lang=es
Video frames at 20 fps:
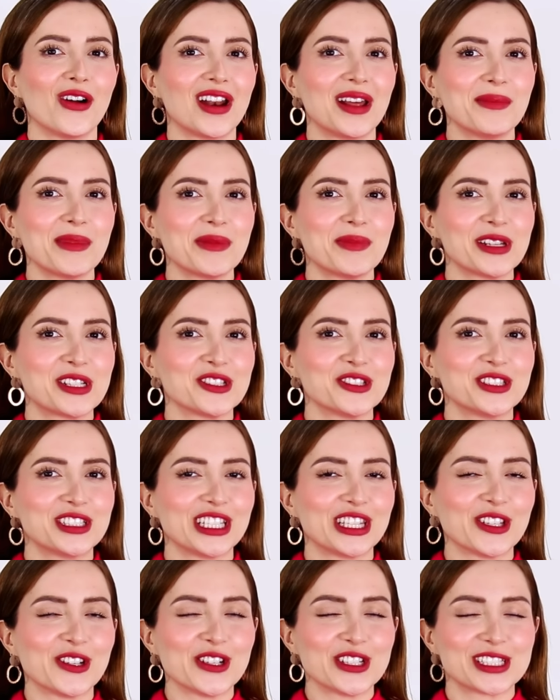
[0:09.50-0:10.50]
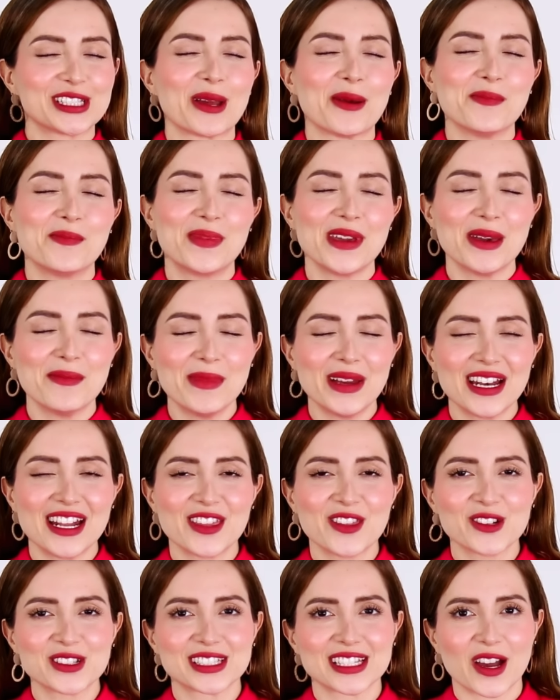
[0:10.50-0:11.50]
Hola mis mechoncitos,
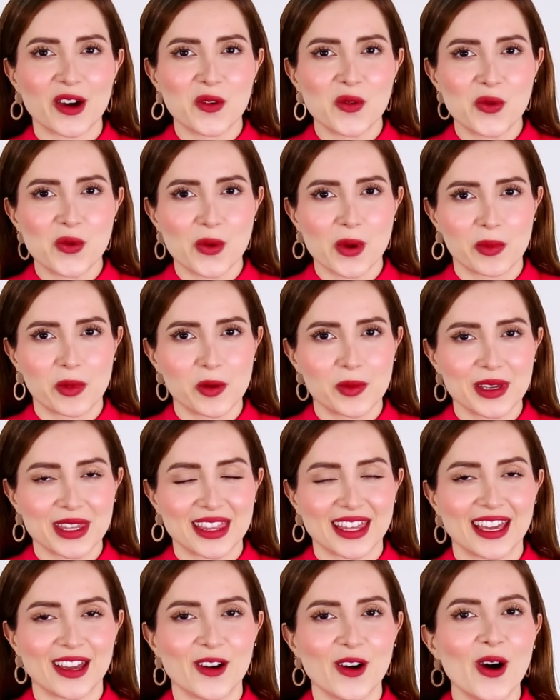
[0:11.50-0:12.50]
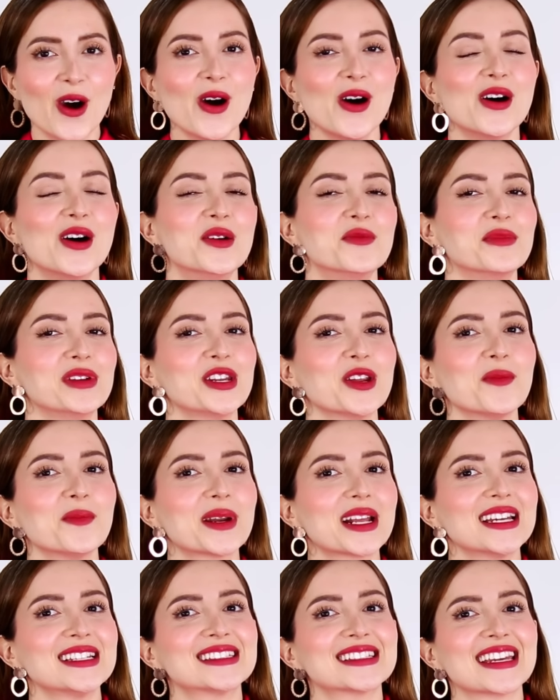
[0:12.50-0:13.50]
bienvenidos a un nuevo video. Mi
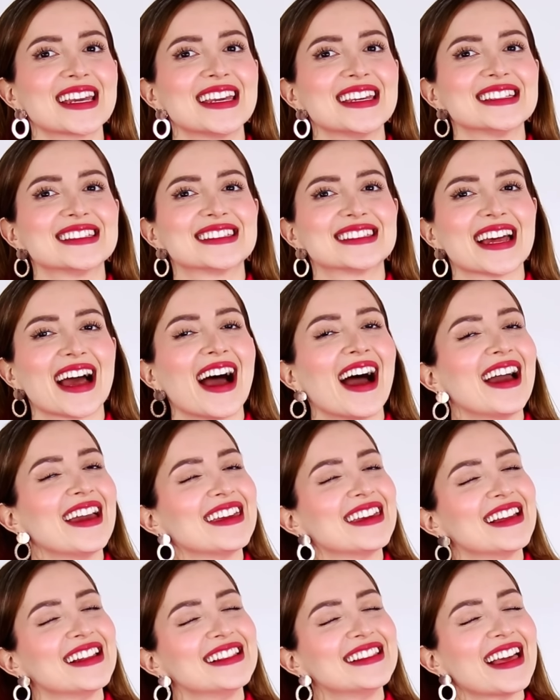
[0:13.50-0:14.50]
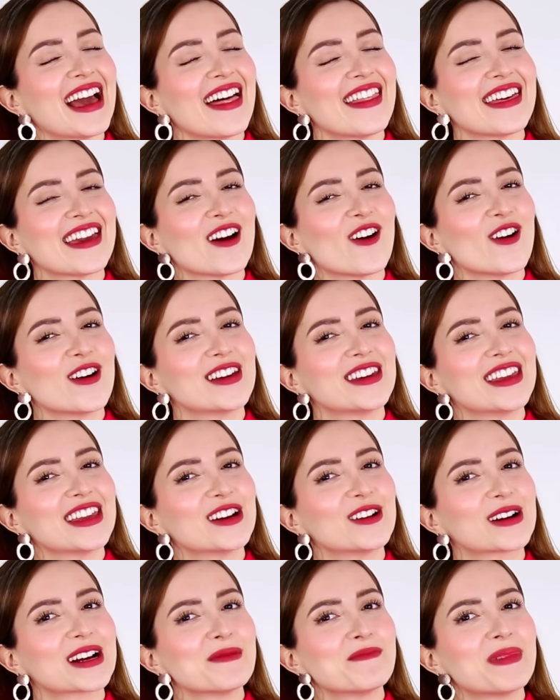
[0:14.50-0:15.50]
nombre es Isa y el día de hoy
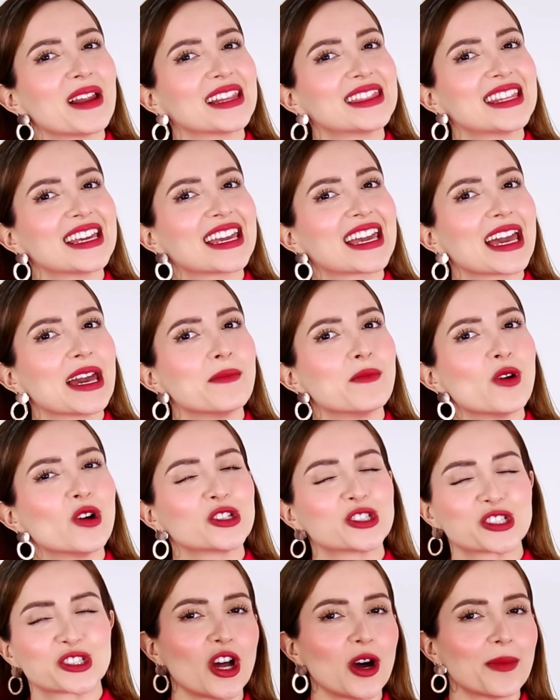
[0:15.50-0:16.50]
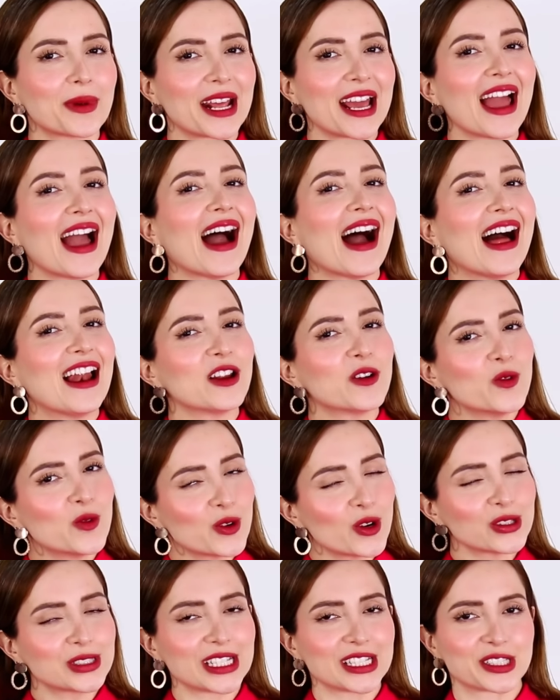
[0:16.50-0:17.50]
quiero que platiquemos sobre
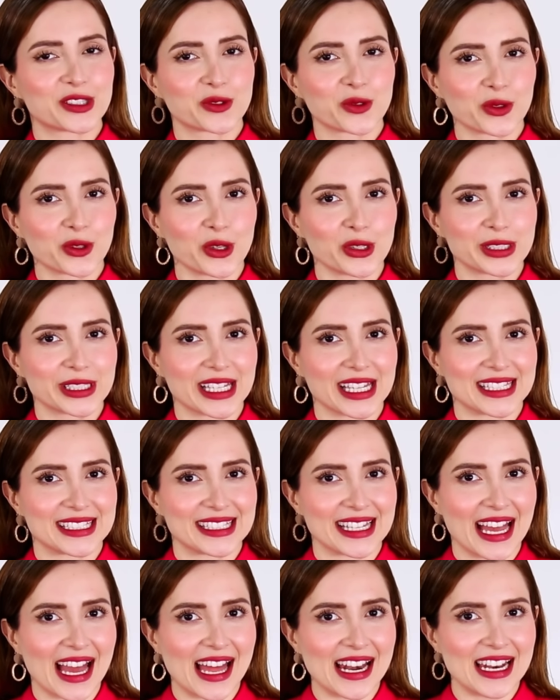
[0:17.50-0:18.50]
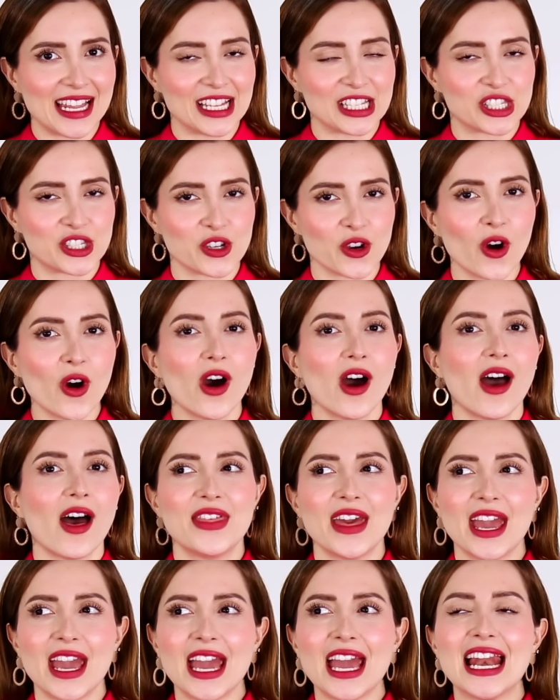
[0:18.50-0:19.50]
algunos estudios que se han hecho
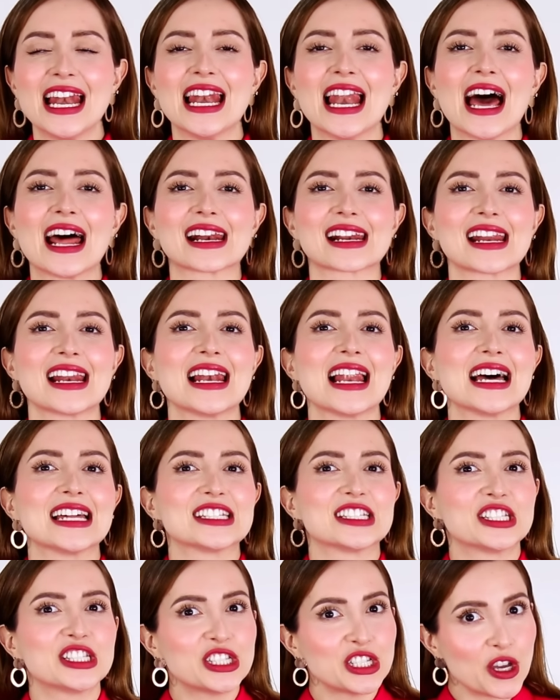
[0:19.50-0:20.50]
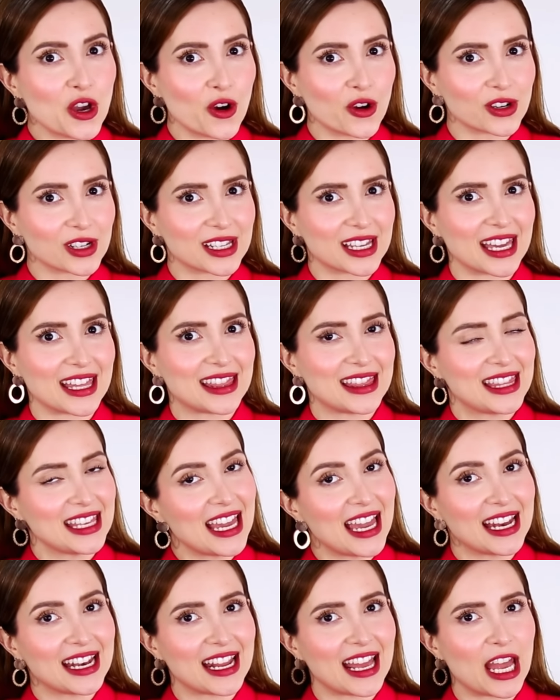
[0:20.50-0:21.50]
de la relación que
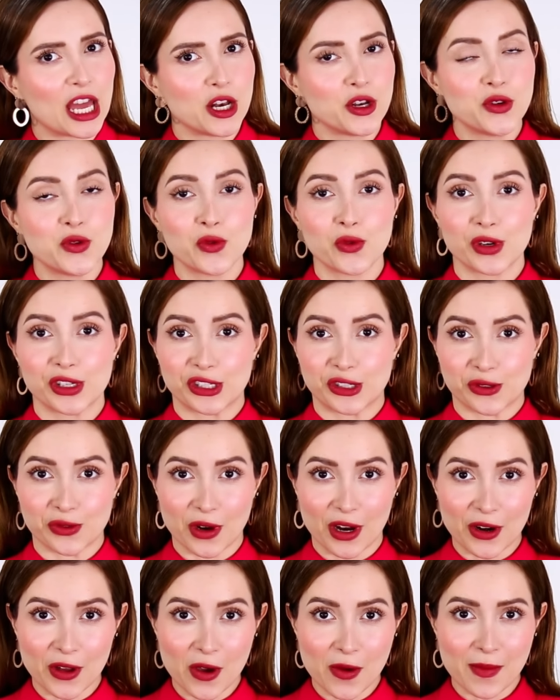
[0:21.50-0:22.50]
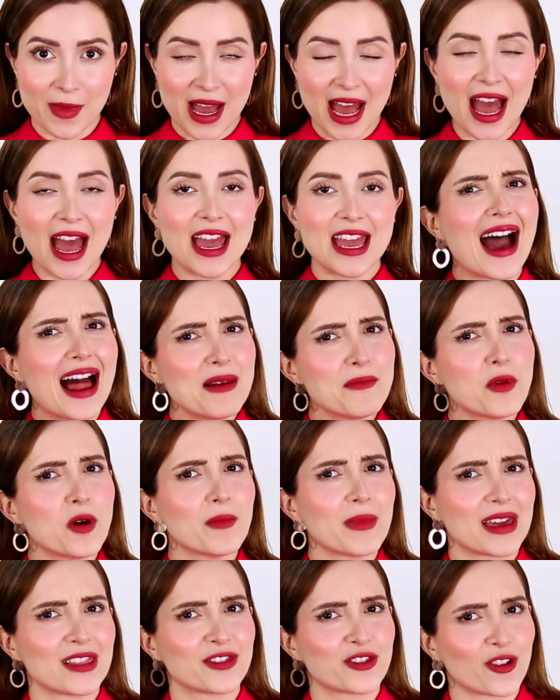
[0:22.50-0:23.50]
tiene nuestro aroma al
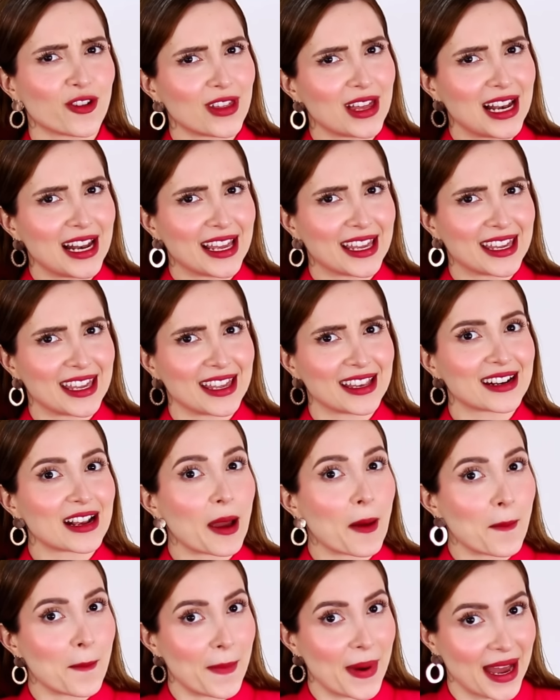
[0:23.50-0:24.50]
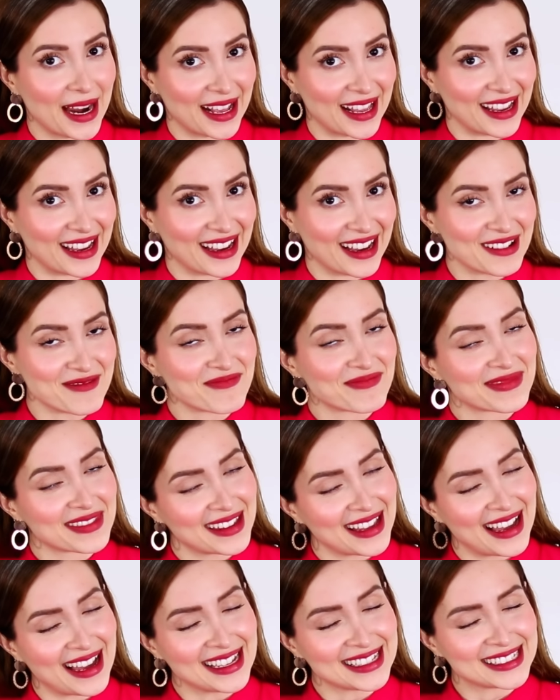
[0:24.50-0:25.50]
momento de elegir pareja.
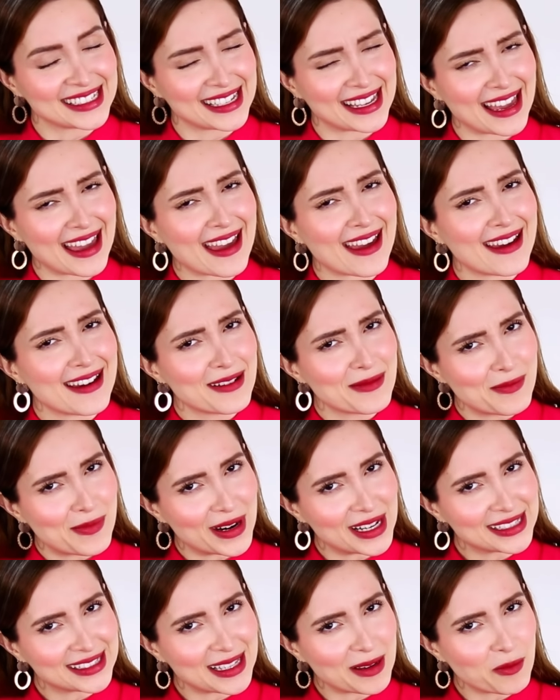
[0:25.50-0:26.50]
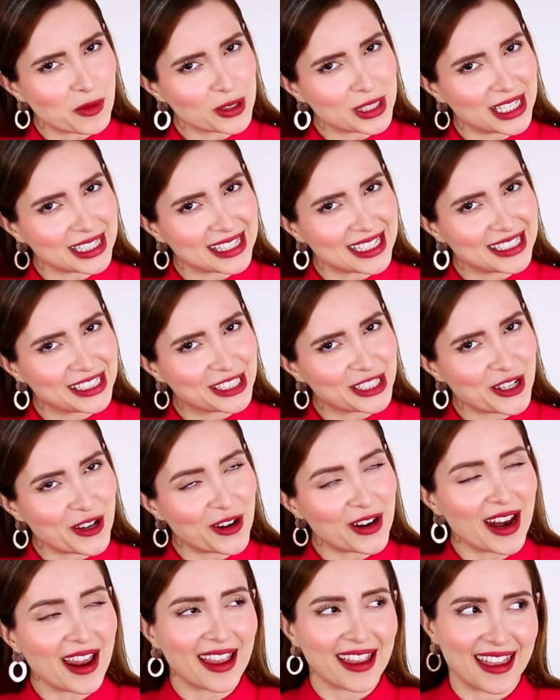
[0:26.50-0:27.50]
Así que presta mucha
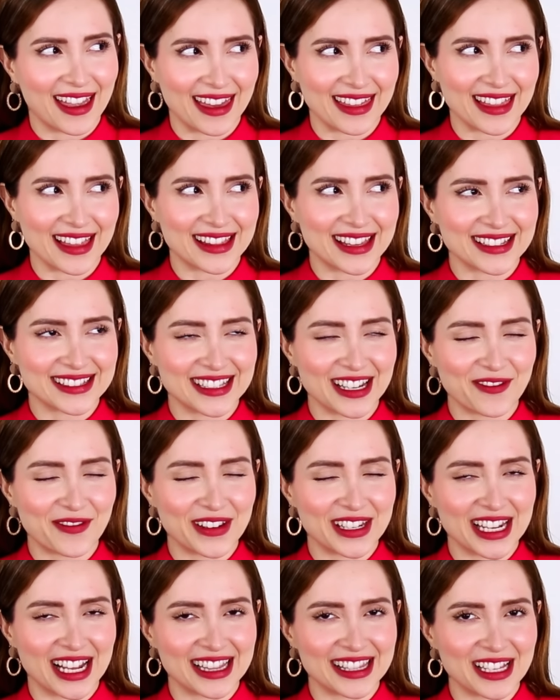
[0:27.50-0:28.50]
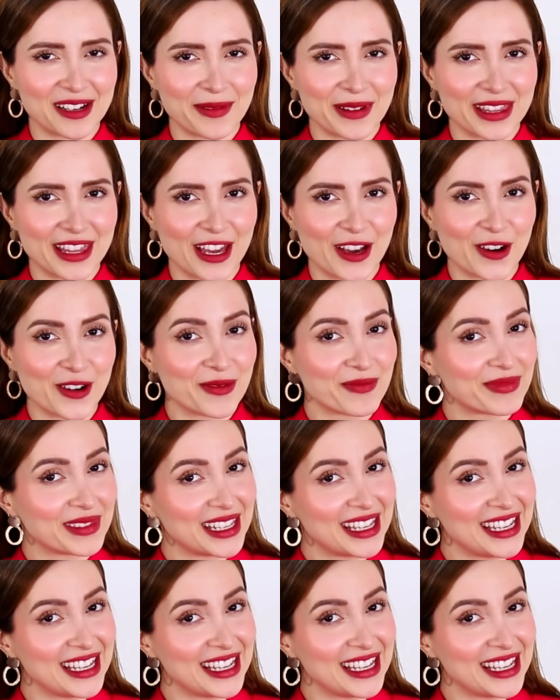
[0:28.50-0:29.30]
atención, quédate hasta el final del video